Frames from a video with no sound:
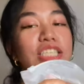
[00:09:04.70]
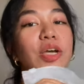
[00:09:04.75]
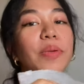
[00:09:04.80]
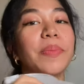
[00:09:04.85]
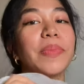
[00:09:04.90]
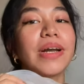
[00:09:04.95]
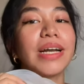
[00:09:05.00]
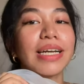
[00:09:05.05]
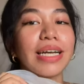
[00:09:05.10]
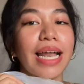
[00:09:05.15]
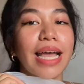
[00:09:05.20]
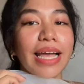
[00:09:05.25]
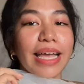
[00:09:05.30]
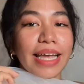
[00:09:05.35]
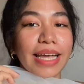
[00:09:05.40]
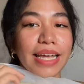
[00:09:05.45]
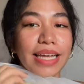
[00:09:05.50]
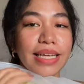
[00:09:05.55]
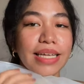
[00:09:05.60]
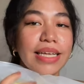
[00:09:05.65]
sobrang
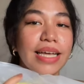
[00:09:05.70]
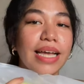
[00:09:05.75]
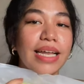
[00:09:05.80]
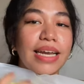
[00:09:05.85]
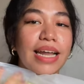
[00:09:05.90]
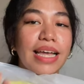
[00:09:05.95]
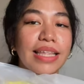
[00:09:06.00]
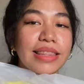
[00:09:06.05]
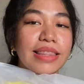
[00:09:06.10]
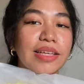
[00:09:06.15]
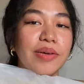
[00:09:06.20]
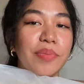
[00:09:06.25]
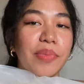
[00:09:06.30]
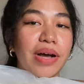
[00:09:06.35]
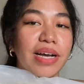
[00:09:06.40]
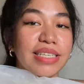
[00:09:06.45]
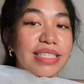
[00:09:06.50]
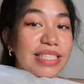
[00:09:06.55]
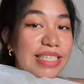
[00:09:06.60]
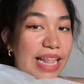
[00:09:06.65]
laki. Lahat ng
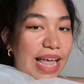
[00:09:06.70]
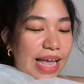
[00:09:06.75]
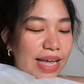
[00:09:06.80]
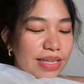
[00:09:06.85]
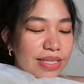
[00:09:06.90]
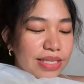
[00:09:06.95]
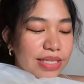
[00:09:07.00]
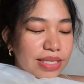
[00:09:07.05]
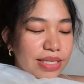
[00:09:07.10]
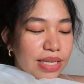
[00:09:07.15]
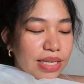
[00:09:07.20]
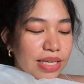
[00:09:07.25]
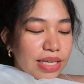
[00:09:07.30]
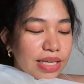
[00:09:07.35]
mga snacks.